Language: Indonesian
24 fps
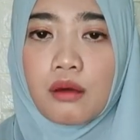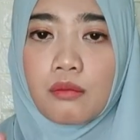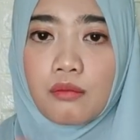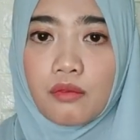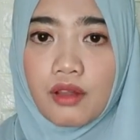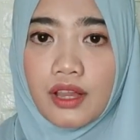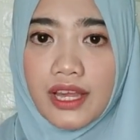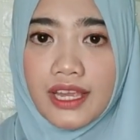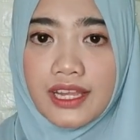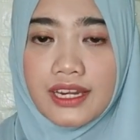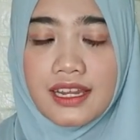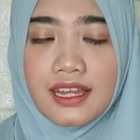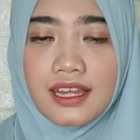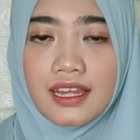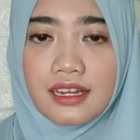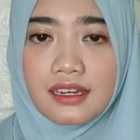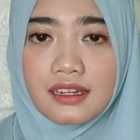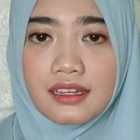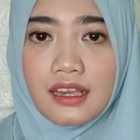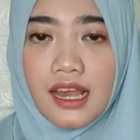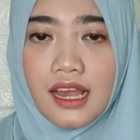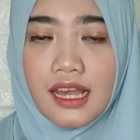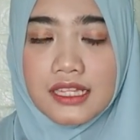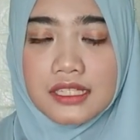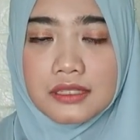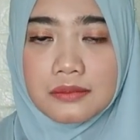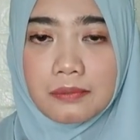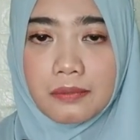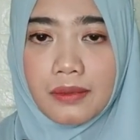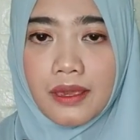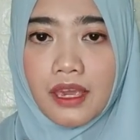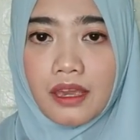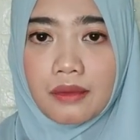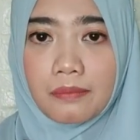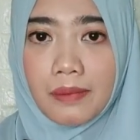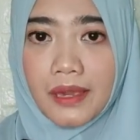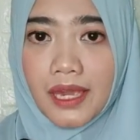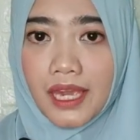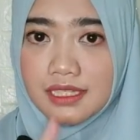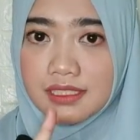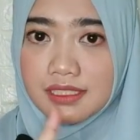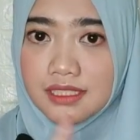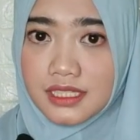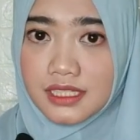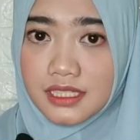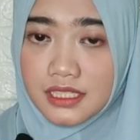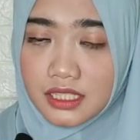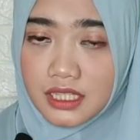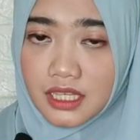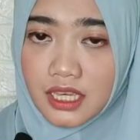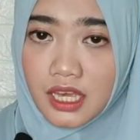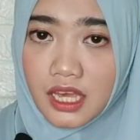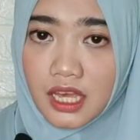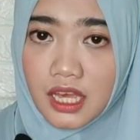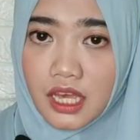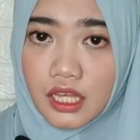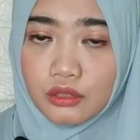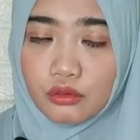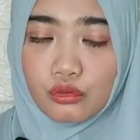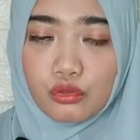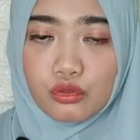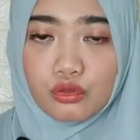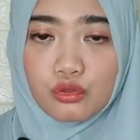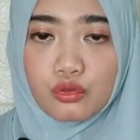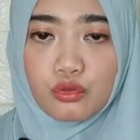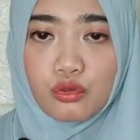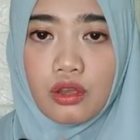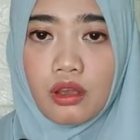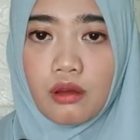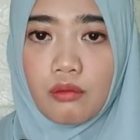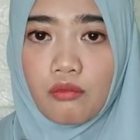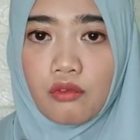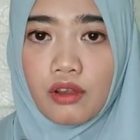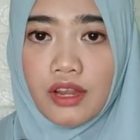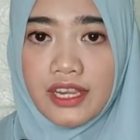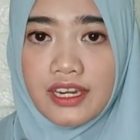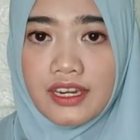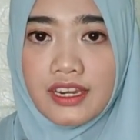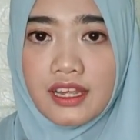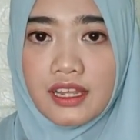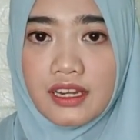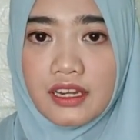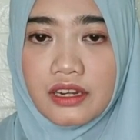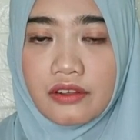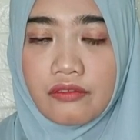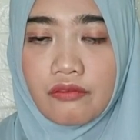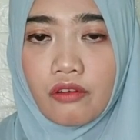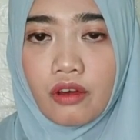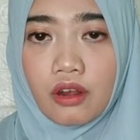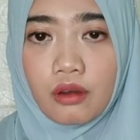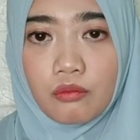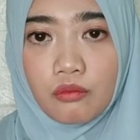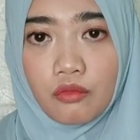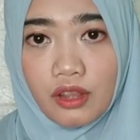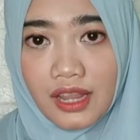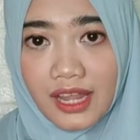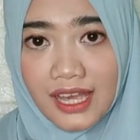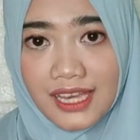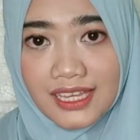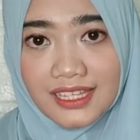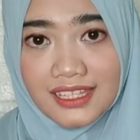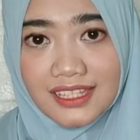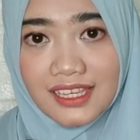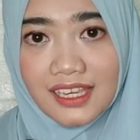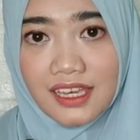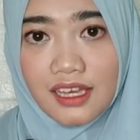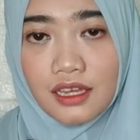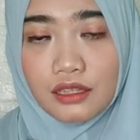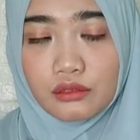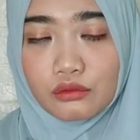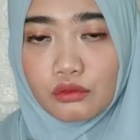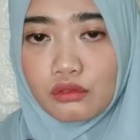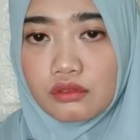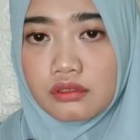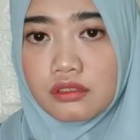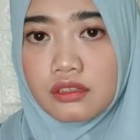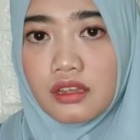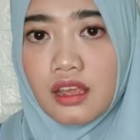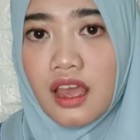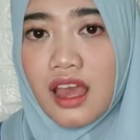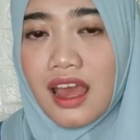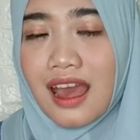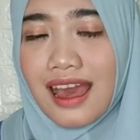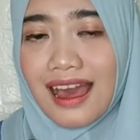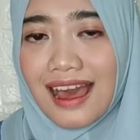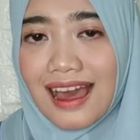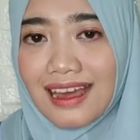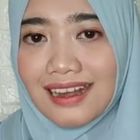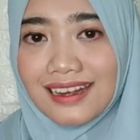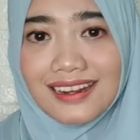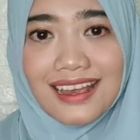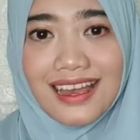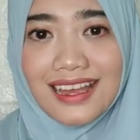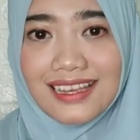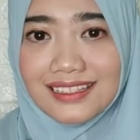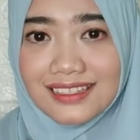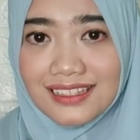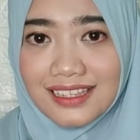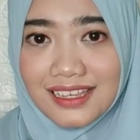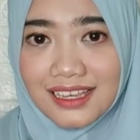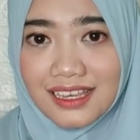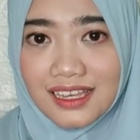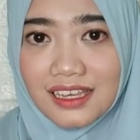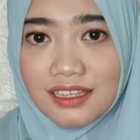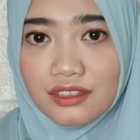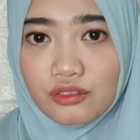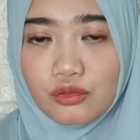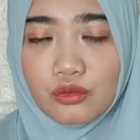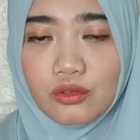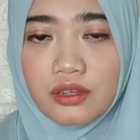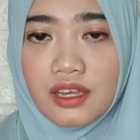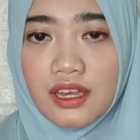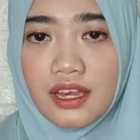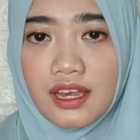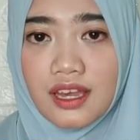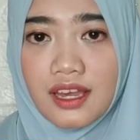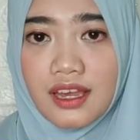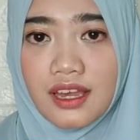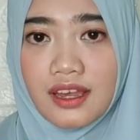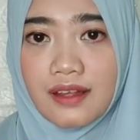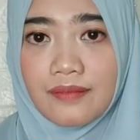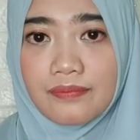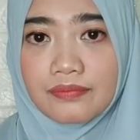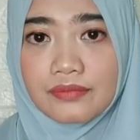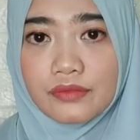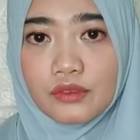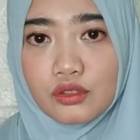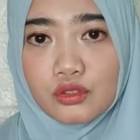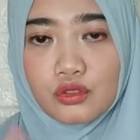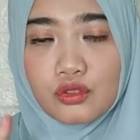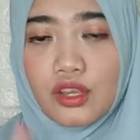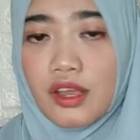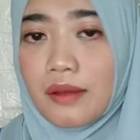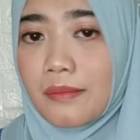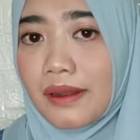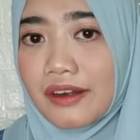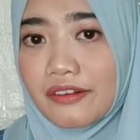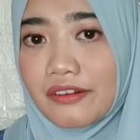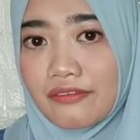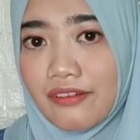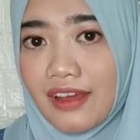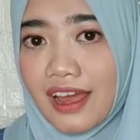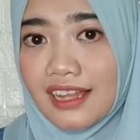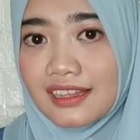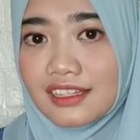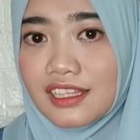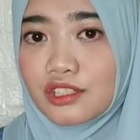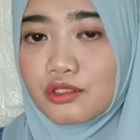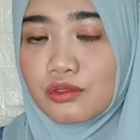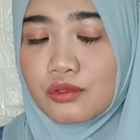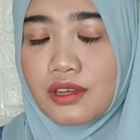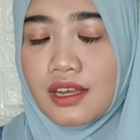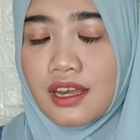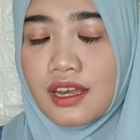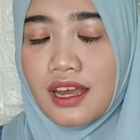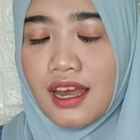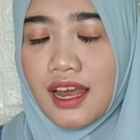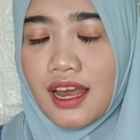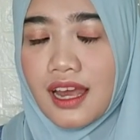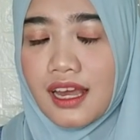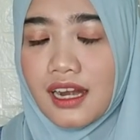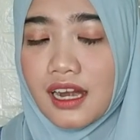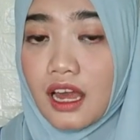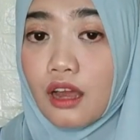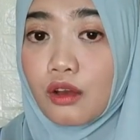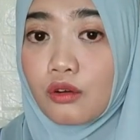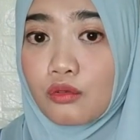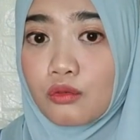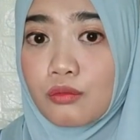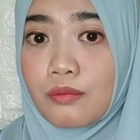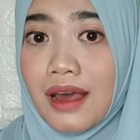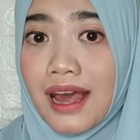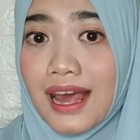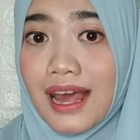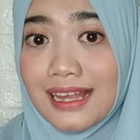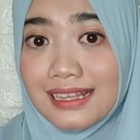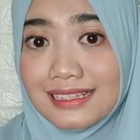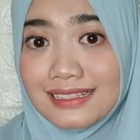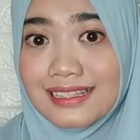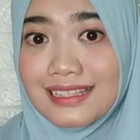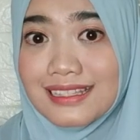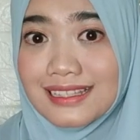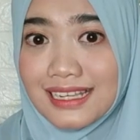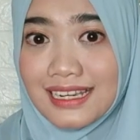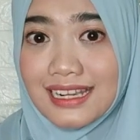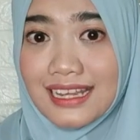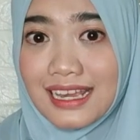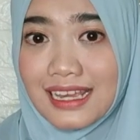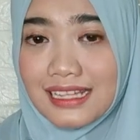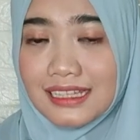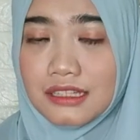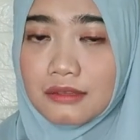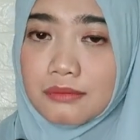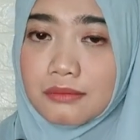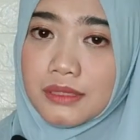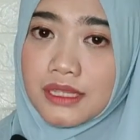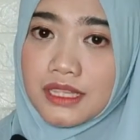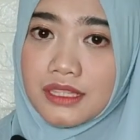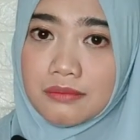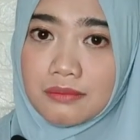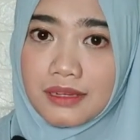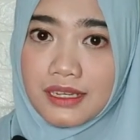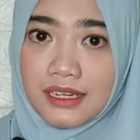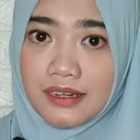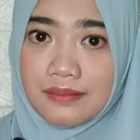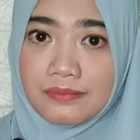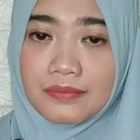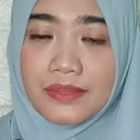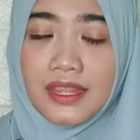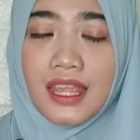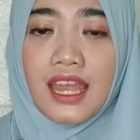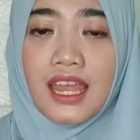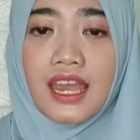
Mulai dari aspek packagingnya, terus juga mulai dari formulanya, terus harganya juga, terus juga manfaatnya juga akan aku bahas di sini ya teman-teman.